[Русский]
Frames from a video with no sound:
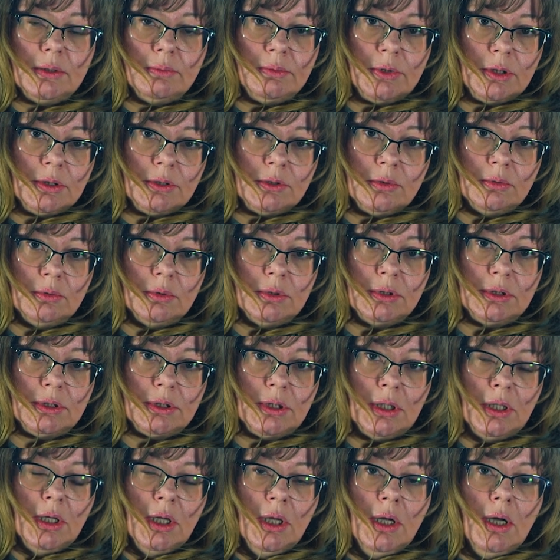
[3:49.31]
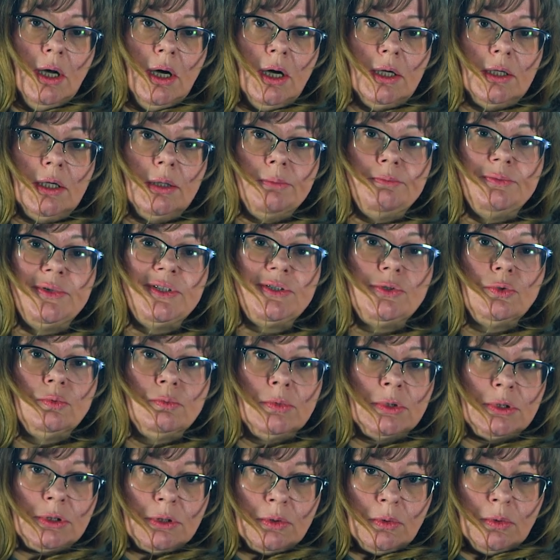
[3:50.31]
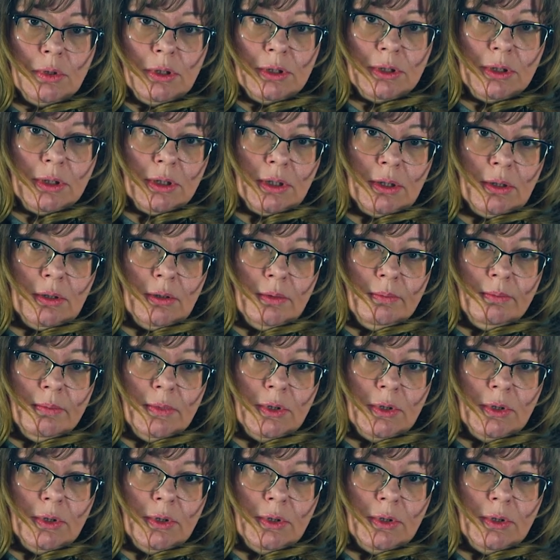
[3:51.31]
образуется, она безумно скользкая.